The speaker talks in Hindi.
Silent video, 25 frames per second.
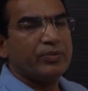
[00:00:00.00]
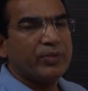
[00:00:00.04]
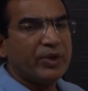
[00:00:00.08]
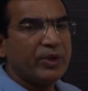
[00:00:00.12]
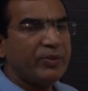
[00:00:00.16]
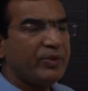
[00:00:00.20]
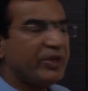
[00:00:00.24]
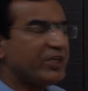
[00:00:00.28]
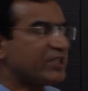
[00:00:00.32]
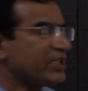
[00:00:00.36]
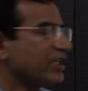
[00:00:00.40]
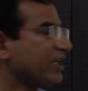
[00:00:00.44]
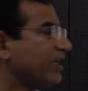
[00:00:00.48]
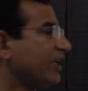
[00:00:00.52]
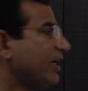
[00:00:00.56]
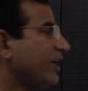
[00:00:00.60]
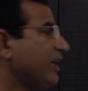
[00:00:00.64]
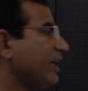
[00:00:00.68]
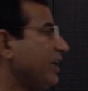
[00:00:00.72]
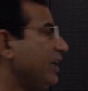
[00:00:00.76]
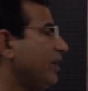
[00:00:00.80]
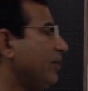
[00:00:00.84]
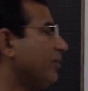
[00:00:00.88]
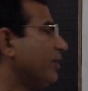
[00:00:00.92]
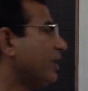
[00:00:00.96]
प्रीमेय संख्या
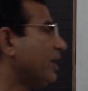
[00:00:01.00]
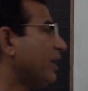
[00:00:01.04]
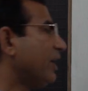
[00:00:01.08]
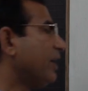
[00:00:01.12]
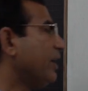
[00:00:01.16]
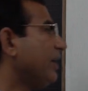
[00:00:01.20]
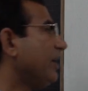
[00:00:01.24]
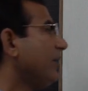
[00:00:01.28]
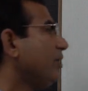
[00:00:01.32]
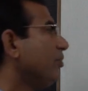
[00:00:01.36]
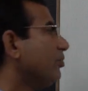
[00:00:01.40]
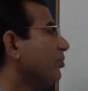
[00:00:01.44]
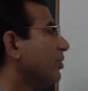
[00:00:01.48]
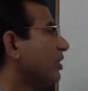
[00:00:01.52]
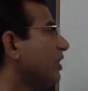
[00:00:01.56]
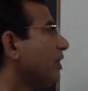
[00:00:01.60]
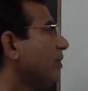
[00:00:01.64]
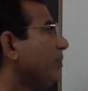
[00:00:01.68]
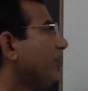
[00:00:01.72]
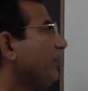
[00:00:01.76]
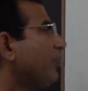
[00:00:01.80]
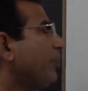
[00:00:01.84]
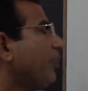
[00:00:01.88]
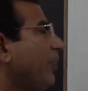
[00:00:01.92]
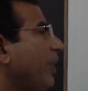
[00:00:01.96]
के लिए भी करेंगे
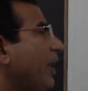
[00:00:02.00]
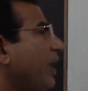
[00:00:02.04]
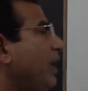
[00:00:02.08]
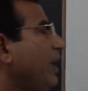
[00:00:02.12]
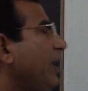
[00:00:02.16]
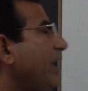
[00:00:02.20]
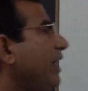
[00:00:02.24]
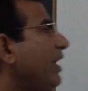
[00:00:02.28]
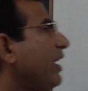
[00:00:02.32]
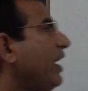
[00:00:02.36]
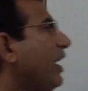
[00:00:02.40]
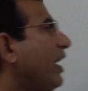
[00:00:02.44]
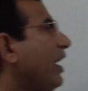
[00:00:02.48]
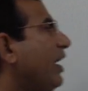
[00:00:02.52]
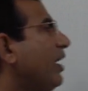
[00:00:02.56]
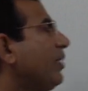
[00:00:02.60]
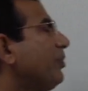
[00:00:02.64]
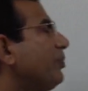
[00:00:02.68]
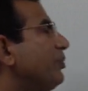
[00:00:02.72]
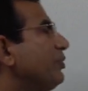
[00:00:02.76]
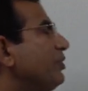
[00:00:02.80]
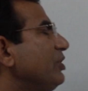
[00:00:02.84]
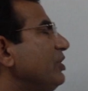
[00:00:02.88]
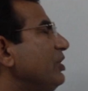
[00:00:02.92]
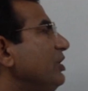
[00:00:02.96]
मतलब पहले
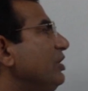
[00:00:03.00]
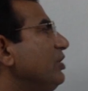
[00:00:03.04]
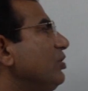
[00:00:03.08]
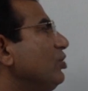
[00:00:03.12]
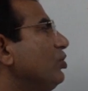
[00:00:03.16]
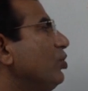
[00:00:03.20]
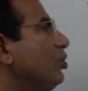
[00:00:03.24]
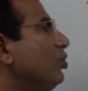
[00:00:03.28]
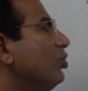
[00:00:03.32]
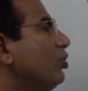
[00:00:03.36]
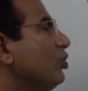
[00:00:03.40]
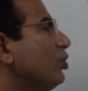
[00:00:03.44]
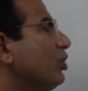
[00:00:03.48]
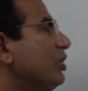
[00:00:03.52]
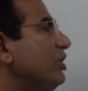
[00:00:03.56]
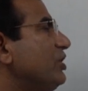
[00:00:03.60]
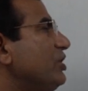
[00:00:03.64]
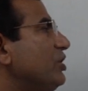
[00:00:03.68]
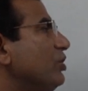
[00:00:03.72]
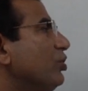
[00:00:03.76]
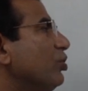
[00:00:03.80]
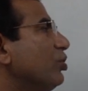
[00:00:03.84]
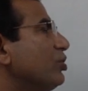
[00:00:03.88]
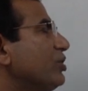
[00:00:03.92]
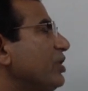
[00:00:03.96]
आप इन दो
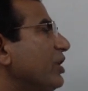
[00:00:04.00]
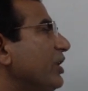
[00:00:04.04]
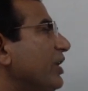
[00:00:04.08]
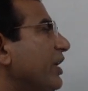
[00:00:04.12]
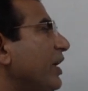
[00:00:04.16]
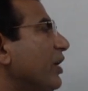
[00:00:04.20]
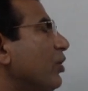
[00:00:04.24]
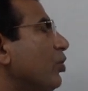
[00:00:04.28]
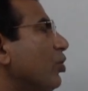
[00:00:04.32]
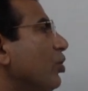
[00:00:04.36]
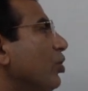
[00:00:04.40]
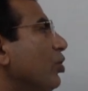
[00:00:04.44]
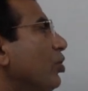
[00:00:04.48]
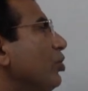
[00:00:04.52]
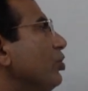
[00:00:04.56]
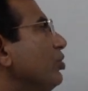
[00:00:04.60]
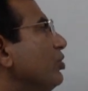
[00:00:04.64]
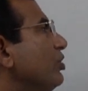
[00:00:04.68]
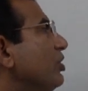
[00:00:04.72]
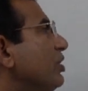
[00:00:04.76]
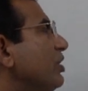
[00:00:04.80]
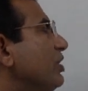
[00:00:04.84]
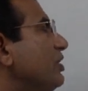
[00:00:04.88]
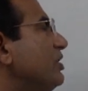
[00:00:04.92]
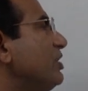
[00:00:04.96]
किसी दो संख्या को लो
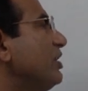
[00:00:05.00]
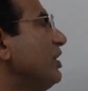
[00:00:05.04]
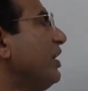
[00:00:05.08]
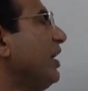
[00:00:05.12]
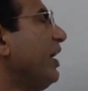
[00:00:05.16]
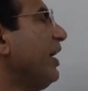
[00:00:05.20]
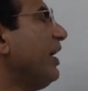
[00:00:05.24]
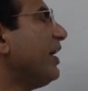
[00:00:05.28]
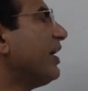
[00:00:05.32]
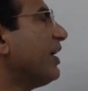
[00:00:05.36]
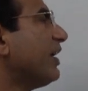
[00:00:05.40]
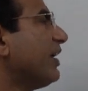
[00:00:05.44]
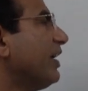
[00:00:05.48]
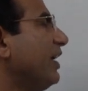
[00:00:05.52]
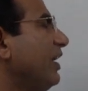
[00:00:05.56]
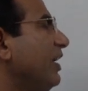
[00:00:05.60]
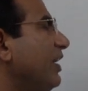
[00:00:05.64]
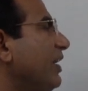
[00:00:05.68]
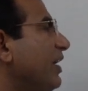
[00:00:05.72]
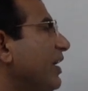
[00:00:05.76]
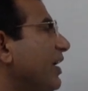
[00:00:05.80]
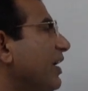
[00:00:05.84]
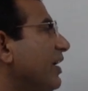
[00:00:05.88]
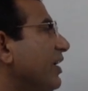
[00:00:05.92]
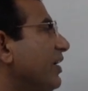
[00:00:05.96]
तीसरी एक
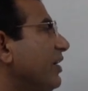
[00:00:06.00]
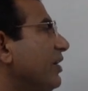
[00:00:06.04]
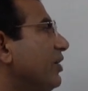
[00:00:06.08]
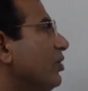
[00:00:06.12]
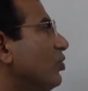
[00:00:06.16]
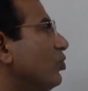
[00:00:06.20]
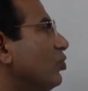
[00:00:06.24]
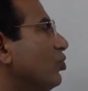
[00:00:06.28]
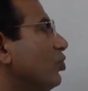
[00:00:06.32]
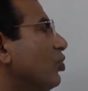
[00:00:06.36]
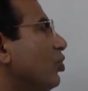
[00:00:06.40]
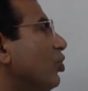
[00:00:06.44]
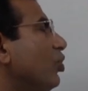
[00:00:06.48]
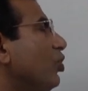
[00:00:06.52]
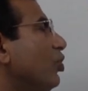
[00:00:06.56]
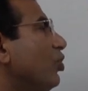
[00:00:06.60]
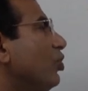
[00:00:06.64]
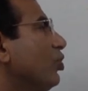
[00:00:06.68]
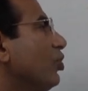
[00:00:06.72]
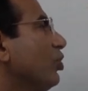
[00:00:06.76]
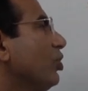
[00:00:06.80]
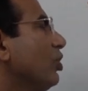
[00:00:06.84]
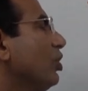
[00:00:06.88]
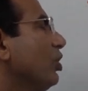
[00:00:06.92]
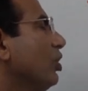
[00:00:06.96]
अकेली रहेगी उनको
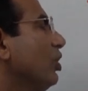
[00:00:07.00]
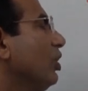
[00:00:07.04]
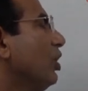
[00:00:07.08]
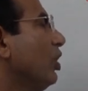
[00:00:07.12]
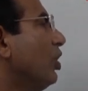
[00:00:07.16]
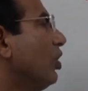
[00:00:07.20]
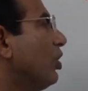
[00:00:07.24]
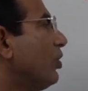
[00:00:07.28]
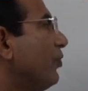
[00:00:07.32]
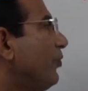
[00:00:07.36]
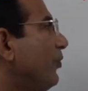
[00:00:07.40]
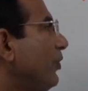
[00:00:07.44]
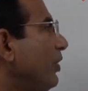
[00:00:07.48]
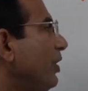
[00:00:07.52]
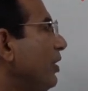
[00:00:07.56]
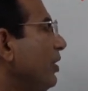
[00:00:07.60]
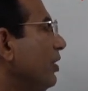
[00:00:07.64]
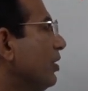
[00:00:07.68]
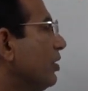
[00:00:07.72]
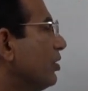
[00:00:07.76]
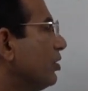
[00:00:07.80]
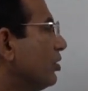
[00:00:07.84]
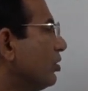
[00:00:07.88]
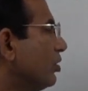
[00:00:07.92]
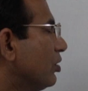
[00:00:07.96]
और फिर
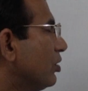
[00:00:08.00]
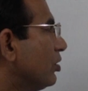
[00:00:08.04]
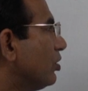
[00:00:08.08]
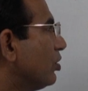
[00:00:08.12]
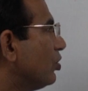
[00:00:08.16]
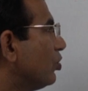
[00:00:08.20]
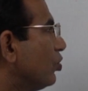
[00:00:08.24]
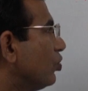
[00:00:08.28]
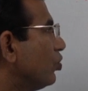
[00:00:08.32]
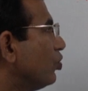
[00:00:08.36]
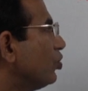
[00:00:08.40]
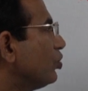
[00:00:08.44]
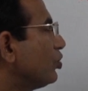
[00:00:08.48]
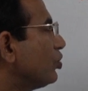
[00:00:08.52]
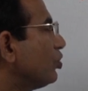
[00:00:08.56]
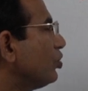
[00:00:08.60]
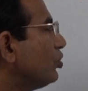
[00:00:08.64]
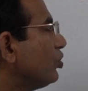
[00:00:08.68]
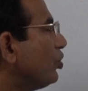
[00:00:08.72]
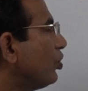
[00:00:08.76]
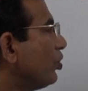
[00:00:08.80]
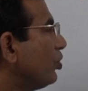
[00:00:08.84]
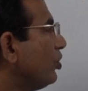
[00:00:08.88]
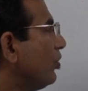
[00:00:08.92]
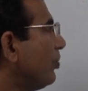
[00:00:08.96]
उसको
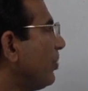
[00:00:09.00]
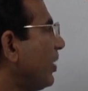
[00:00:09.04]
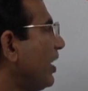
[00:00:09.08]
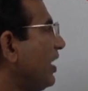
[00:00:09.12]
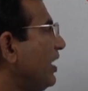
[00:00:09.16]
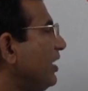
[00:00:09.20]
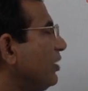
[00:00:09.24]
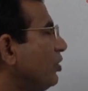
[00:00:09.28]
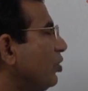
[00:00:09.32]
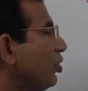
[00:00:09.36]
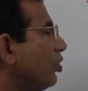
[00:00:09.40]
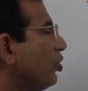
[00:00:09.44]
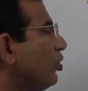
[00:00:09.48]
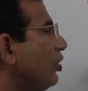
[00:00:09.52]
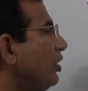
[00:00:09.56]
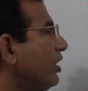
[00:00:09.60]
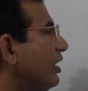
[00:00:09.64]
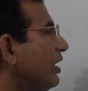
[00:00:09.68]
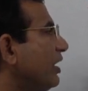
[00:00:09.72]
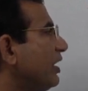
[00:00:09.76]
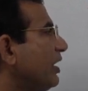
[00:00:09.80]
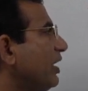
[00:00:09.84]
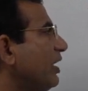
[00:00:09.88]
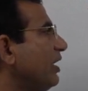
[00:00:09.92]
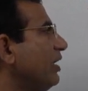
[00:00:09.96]
छोड़ दो पहली दो को
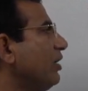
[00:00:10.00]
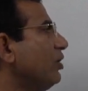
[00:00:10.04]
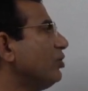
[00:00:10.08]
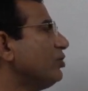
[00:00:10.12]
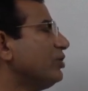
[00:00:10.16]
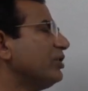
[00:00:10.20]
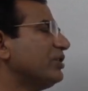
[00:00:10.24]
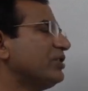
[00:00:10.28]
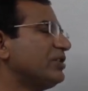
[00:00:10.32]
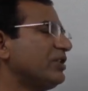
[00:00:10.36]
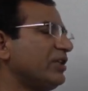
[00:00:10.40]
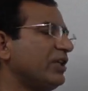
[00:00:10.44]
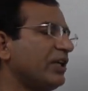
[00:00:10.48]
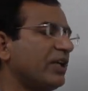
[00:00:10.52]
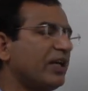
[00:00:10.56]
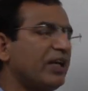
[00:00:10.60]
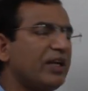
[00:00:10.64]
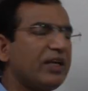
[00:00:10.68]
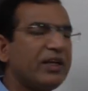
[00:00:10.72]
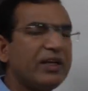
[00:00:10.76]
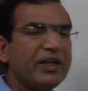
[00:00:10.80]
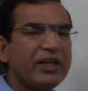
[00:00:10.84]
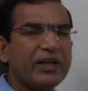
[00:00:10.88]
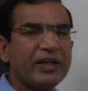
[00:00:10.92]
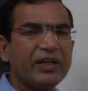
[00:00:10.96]
इकट्ठा ले लो तीसरी
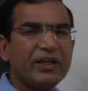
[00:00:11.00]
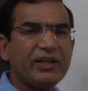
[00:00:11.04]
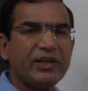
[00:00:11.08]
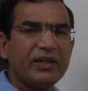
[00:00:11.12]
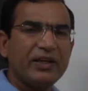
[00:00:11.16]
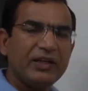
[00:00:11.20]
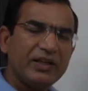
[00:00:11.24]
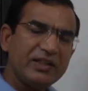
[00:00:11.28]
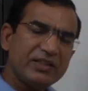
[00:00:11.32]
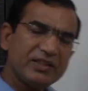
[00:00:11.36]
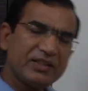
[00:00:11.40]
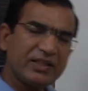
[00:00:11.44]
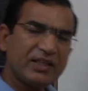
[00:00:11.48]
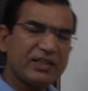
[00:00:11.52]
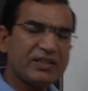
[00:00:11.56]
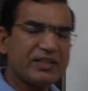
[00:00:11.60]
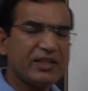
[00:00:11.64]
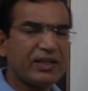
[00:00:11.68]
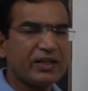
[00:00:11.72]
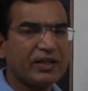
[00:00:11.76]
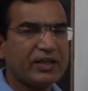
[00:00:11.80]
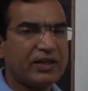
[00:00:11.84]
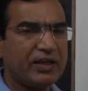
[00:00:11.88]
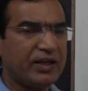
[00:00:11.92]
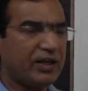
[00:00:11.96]
अकेली रहेगी इस तरह
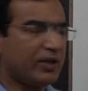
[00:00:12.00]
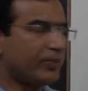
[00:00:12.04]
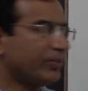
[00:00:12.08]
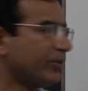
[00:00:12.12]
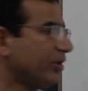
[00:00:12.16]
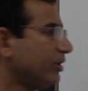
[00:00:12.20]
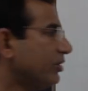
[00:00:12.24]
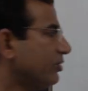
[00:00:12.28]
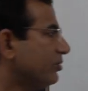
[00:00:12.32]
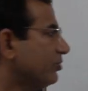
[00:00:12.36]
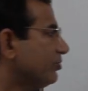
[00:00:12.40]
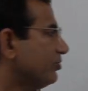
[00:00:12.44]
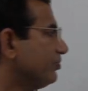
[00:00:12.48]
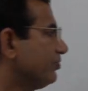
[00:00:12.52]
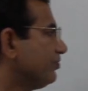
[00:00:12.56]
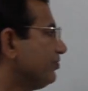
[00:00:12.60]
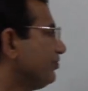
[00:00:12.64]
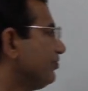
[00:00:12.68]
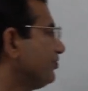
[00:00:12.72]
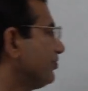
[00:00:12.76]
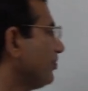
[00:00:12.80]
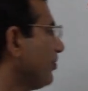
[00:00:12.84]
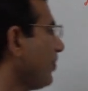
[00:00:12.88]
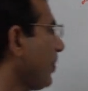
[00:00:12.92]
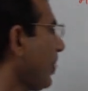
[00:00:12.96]
से रखना
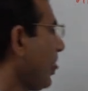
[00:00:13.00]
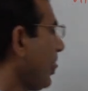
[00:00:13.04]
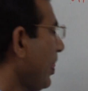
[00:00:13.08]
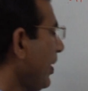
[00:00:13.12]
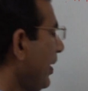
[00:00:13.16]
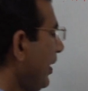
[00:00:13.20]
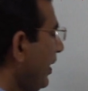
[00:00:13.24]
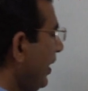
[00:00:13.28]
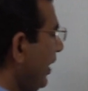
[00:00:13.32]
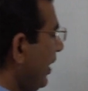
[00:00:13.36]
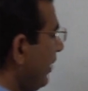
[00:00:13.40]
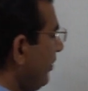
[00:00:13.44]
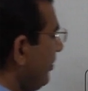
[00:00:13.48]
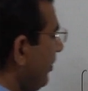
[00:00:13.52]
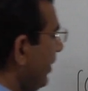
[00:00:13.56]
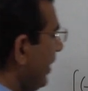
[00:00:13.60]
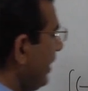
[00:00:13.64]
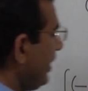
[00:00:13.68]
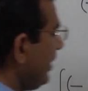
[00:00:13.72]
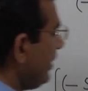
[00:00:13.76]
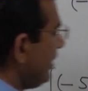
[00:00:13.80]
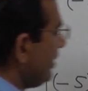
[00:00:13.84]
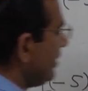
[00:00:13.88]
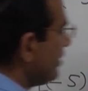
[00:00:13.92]
अब माइन